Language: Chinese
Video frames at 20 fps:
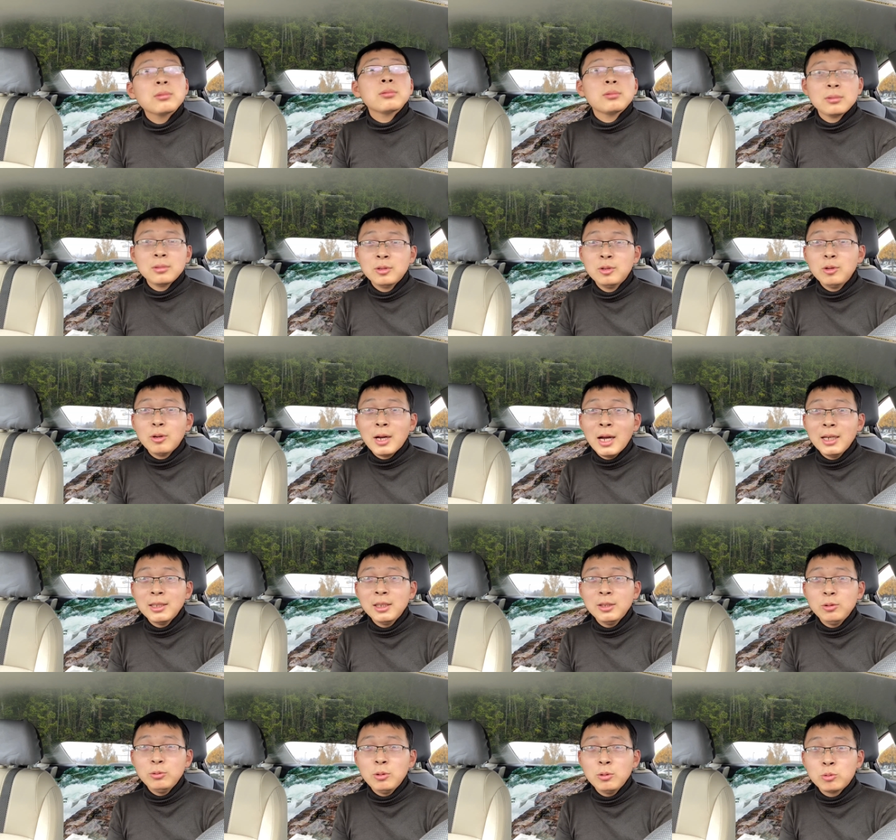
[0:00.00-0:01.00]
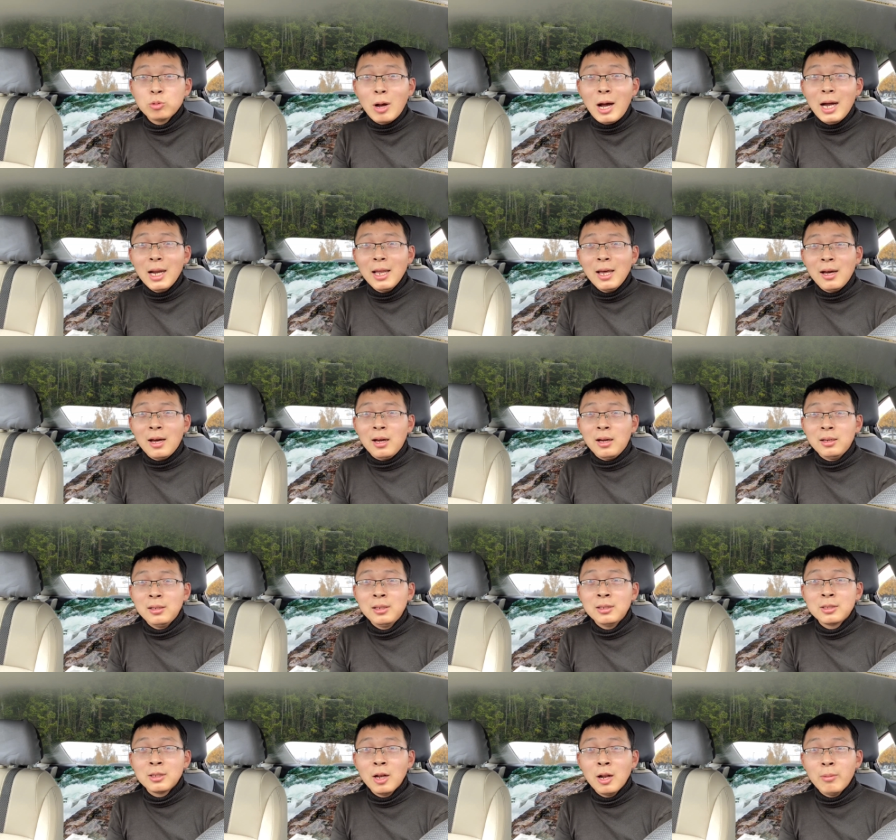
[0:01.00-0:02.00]
就开车就去抓了，
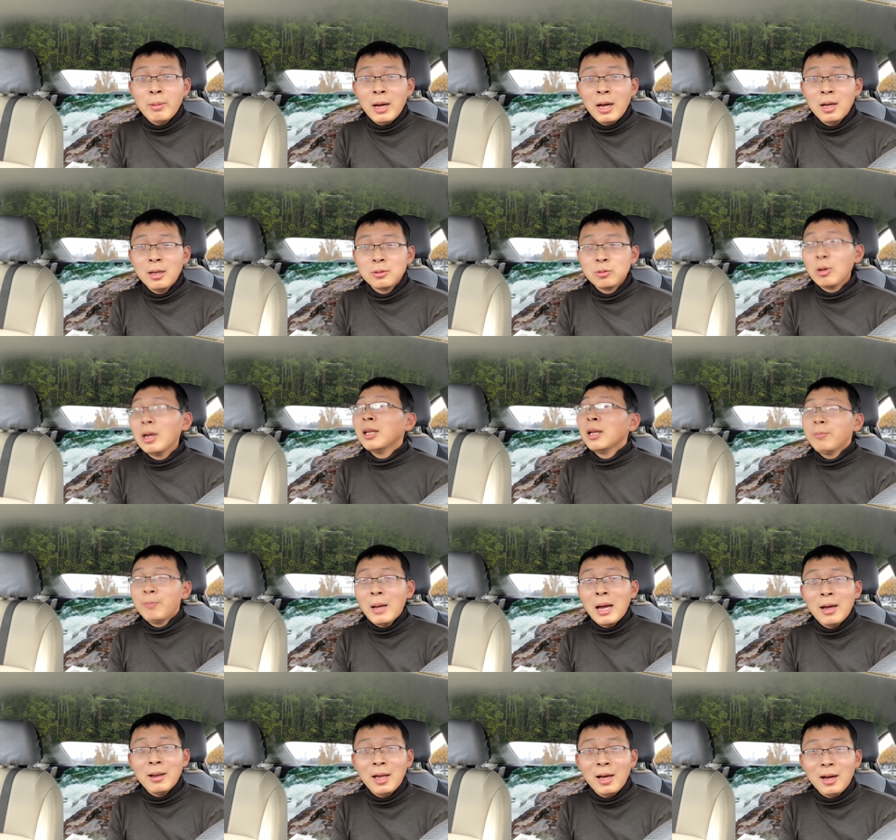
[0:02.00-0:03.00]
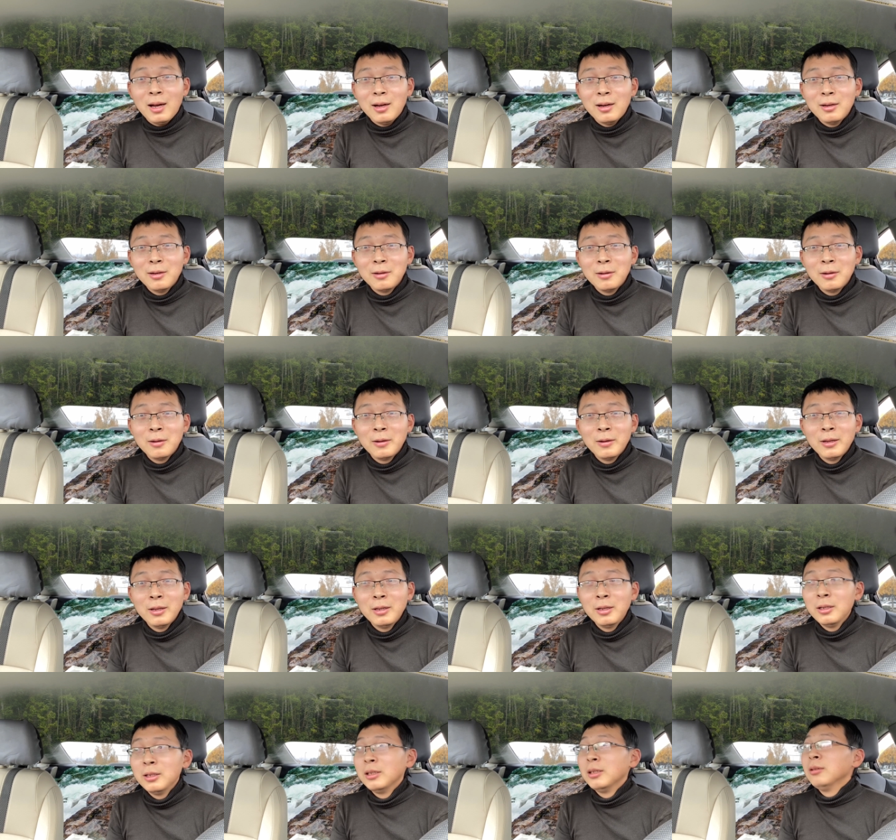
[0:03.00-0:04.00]
你知道吧？抓他爸呢？
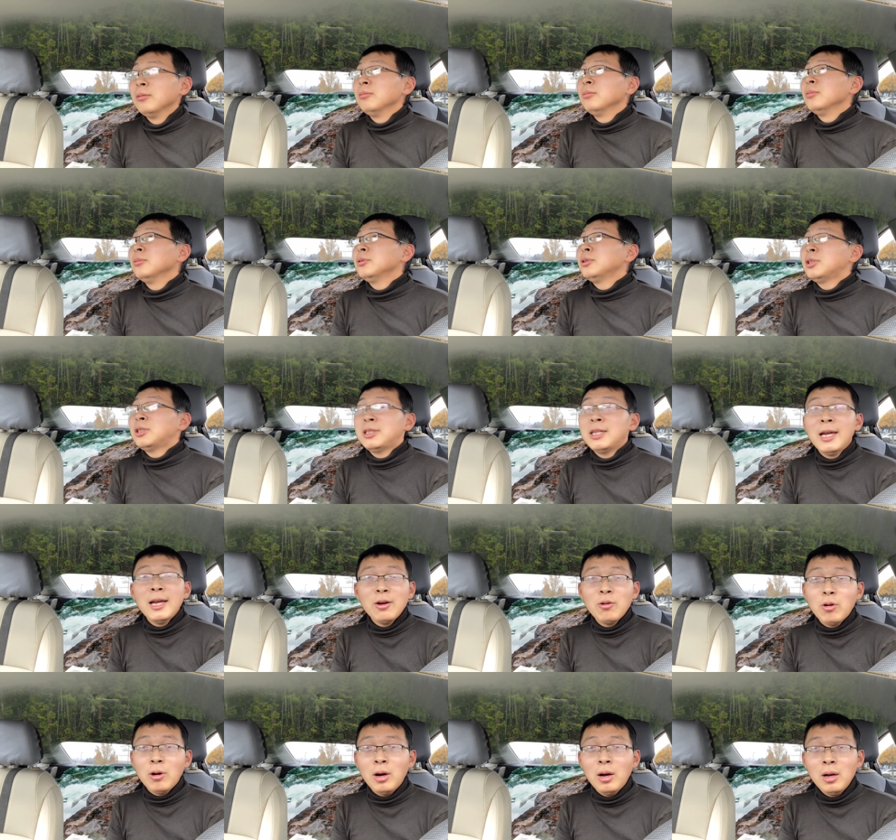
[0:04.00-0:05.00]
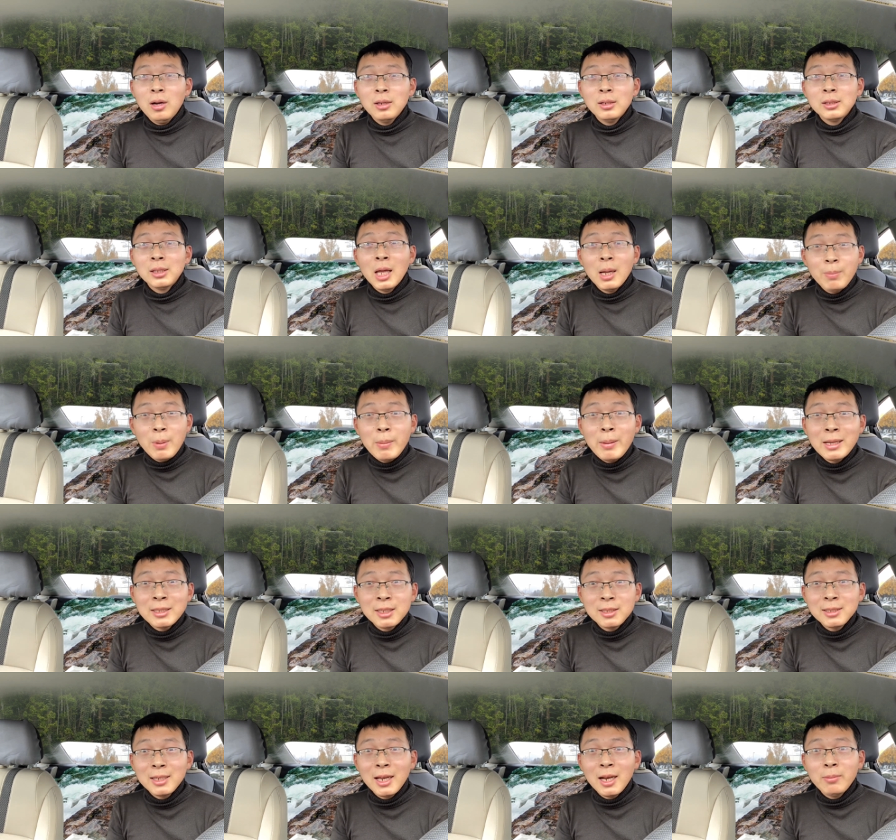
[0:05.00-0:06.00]
结果他爸爸
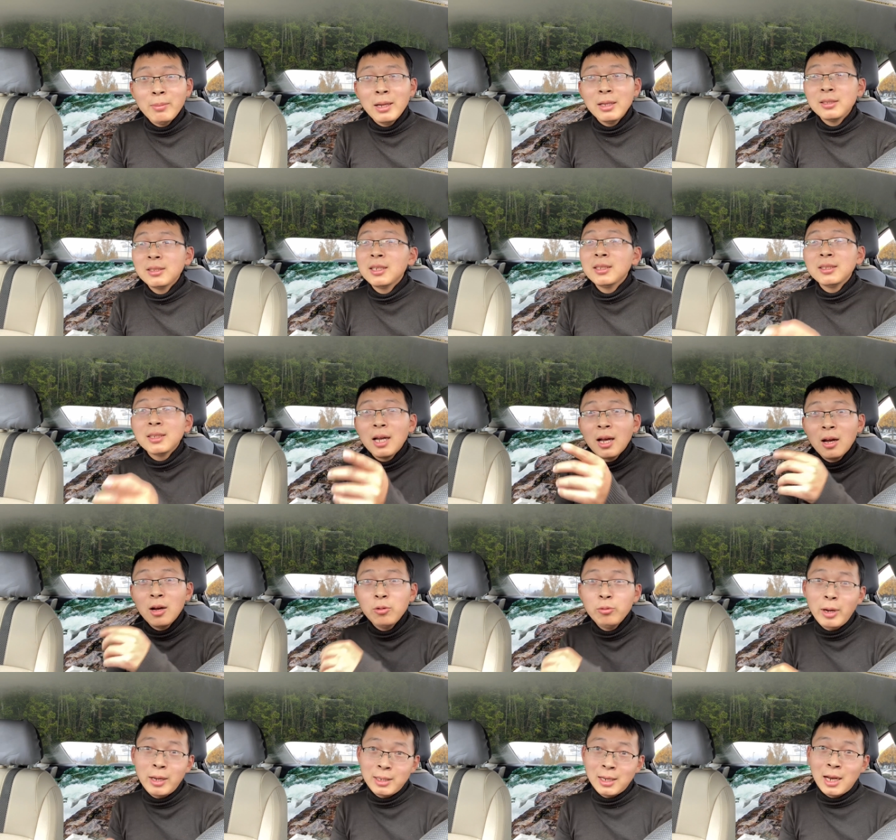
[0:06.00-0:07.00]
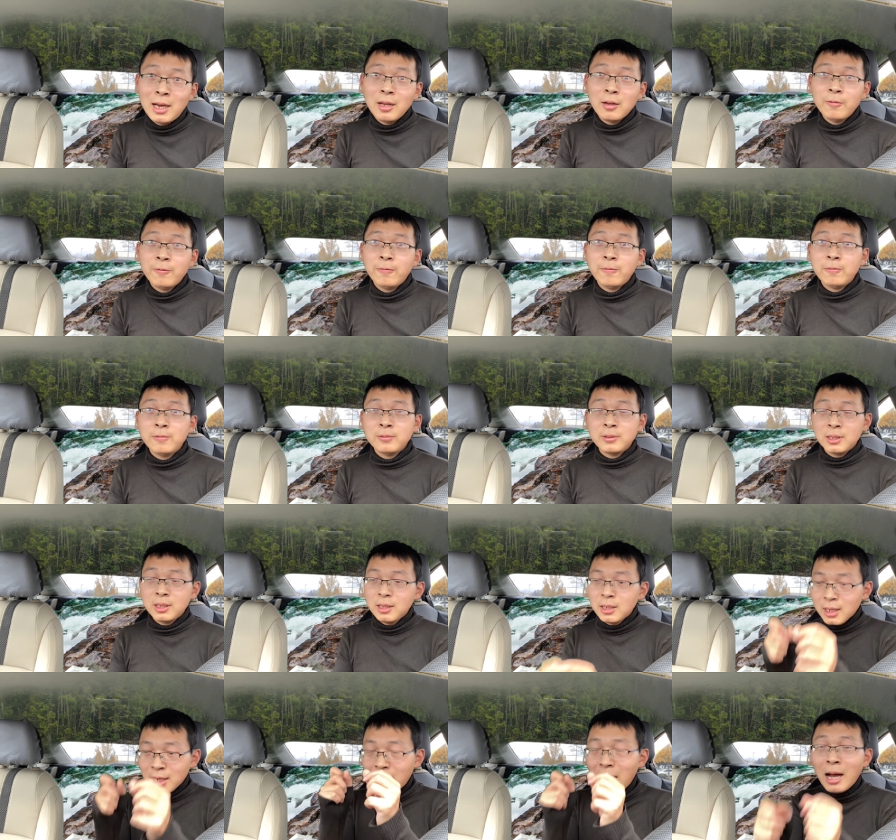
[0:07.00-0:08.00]
正在他妈正在后院拿那个斧
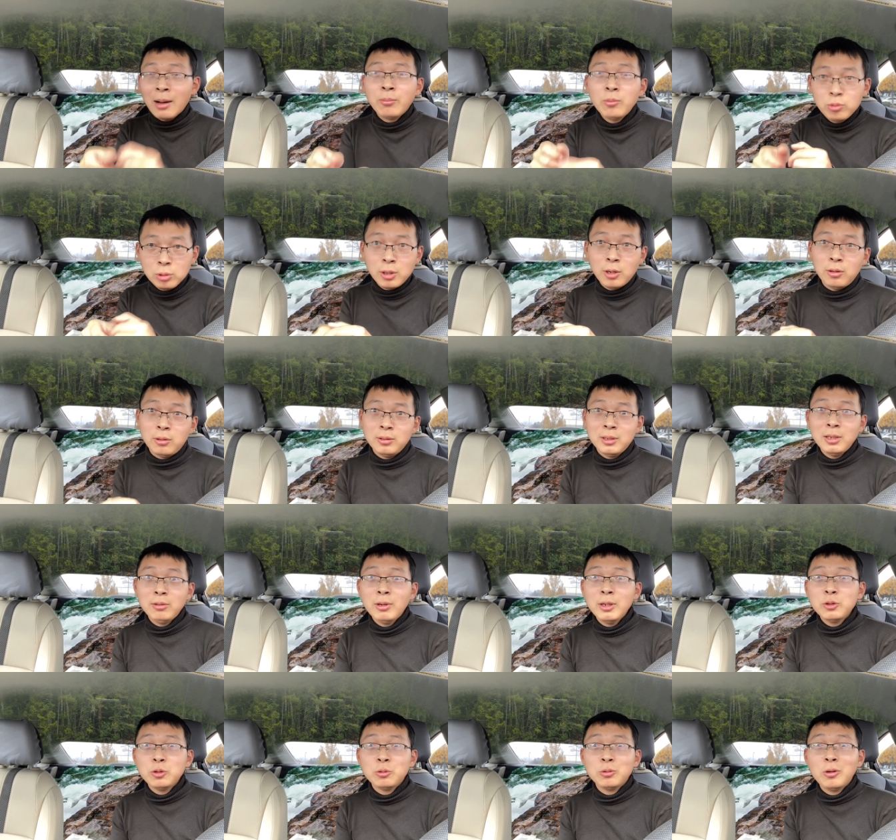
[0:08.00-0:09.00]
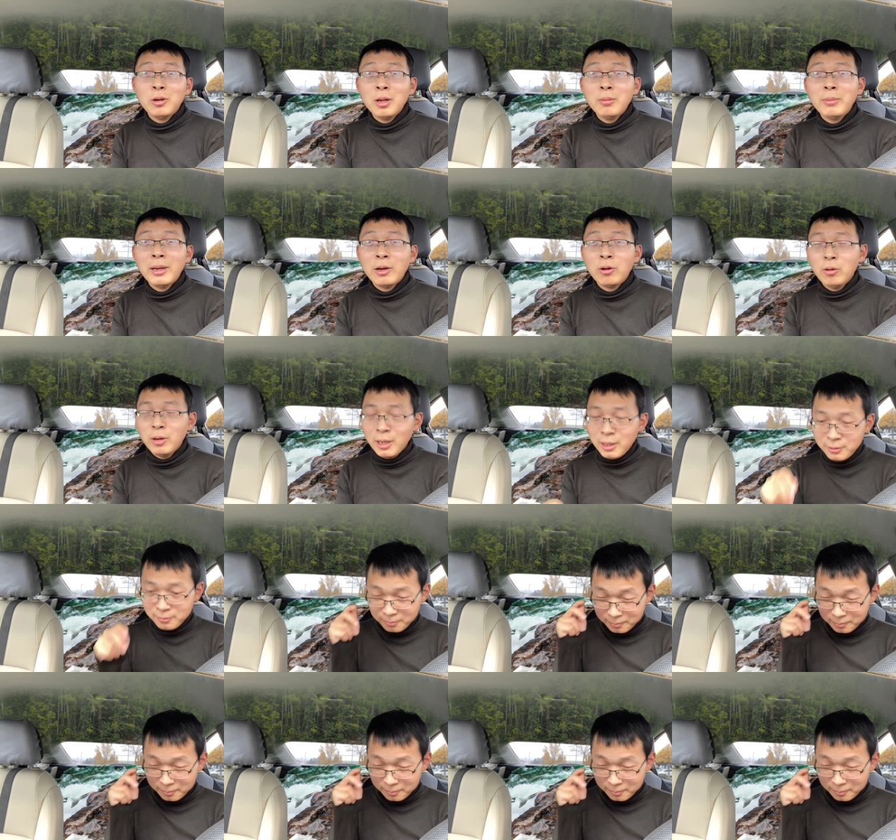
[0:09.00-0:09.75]
子砍木头，因为许多的美国人，